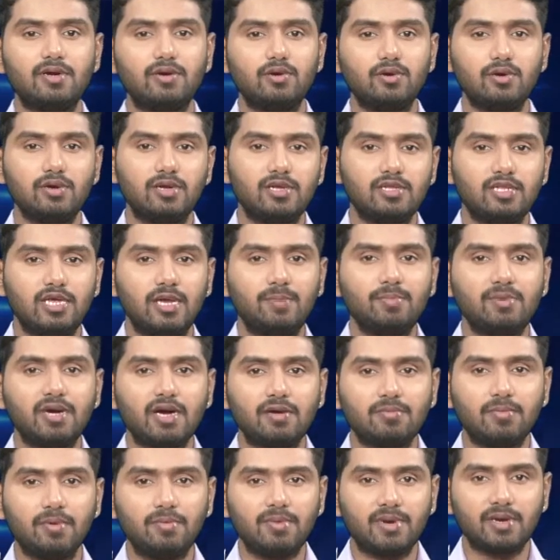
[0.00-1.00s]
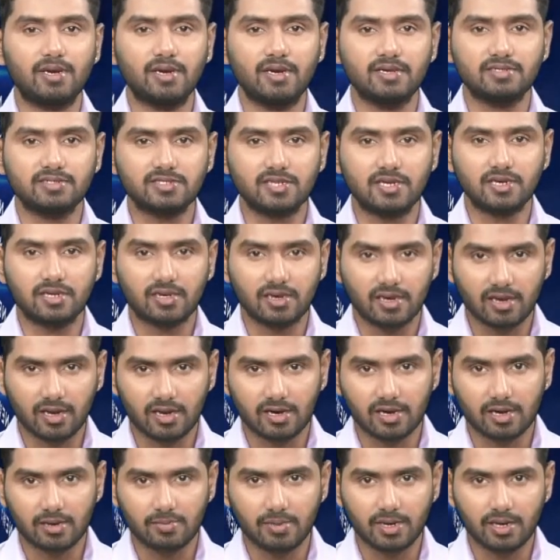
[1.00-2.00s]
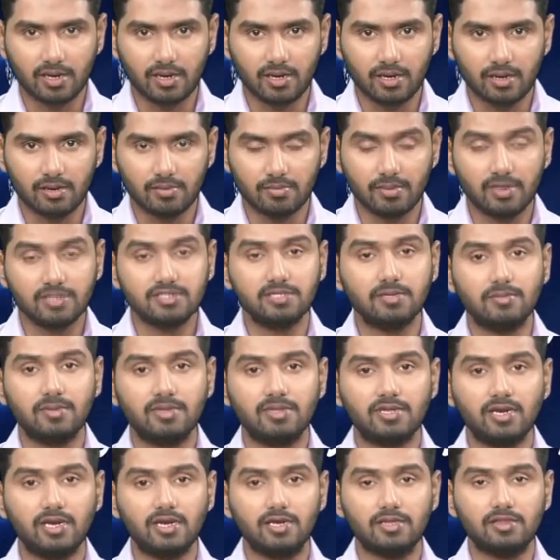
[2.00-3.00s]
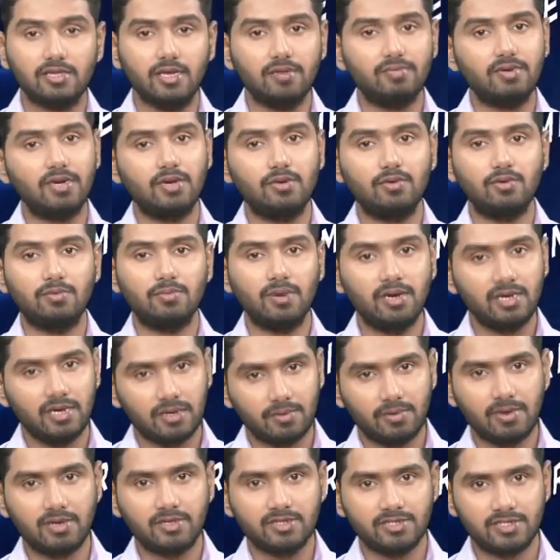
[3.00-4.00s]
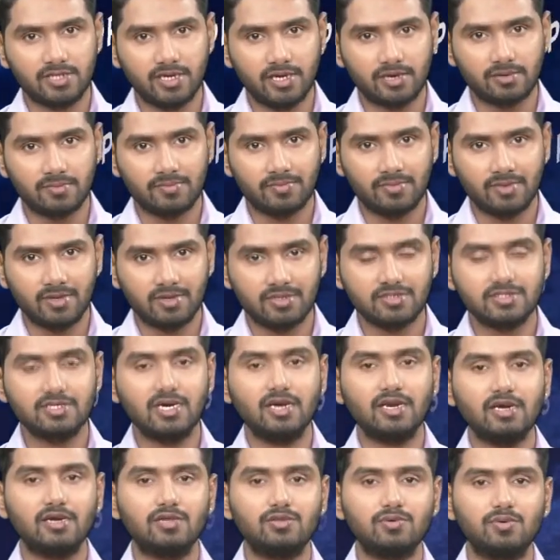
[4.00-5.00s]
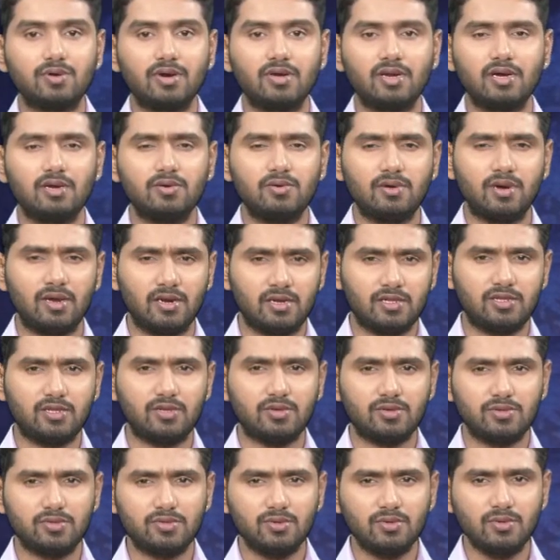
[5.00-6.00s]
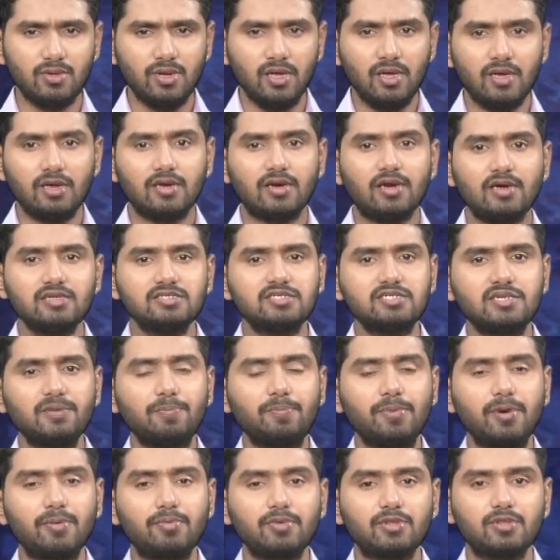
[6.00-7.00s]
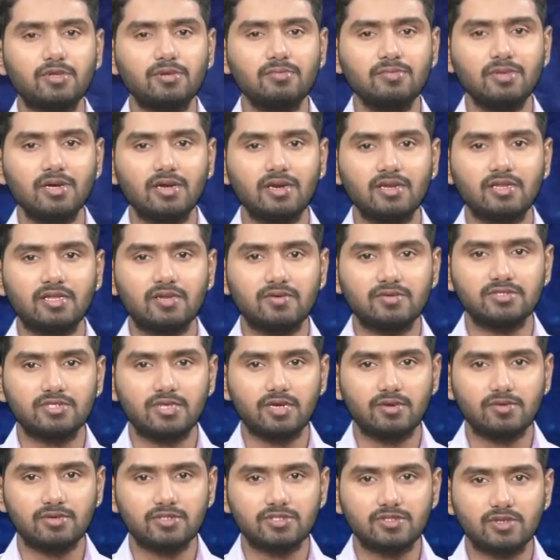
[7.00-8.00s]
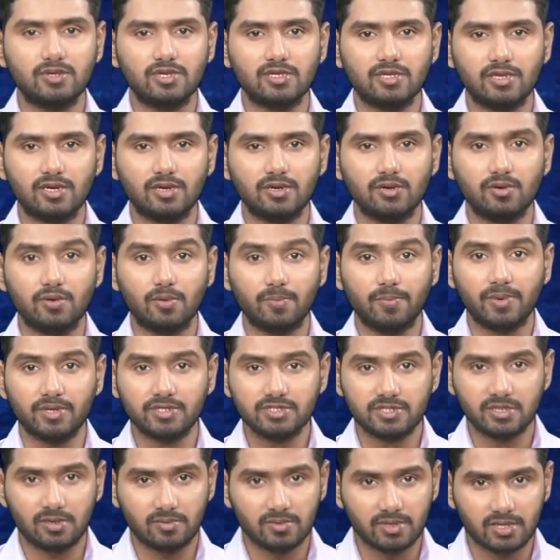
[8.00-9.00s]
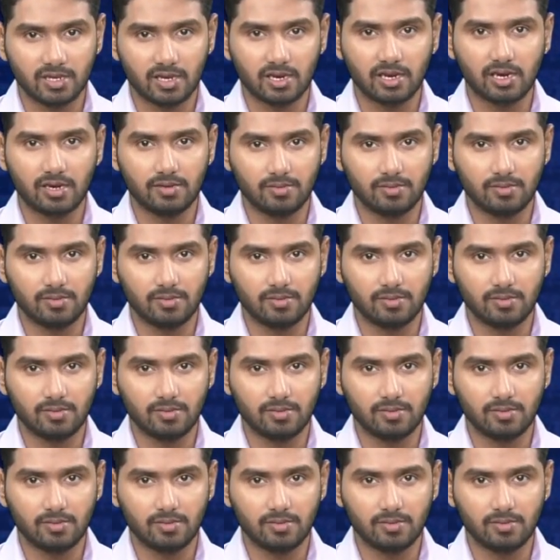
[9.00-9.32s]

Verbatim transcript: లో ఇదేం కర్మ మన రాష్ట్రానికి కార్యక్రమాన్ని మాజీ మంత్రి దేవినేని ఉమా నిర్వహించారు స్థానిక దుకాణాలు అన్నీ తిరుగుతూ రాష్ట్ర ప్రభుత్వం నిత్యావసర వస్తువుల ధరలు పెంచిన విధానాన్ని